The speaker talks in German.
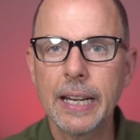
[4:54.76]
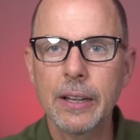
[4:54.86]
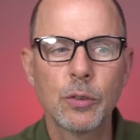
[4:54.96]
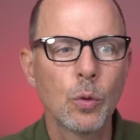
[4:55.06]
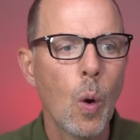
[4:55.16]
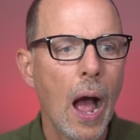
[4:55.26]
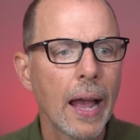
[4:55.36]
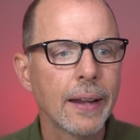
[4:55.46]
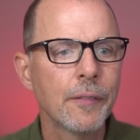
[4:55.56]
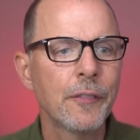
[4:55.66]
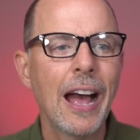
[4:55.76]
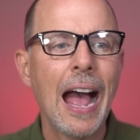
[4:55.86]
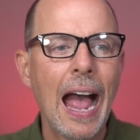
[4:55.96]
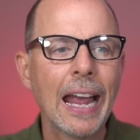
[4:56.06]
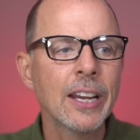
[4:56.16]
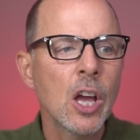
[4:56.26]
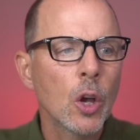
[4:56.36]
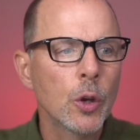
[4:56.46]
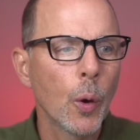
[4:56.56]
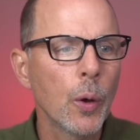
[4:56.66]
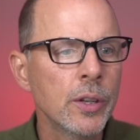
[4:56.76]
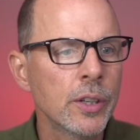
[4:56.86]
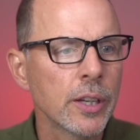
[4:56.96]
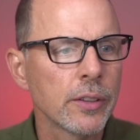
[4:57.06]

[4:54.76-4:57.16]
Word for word: jeder so einen Verein gründen.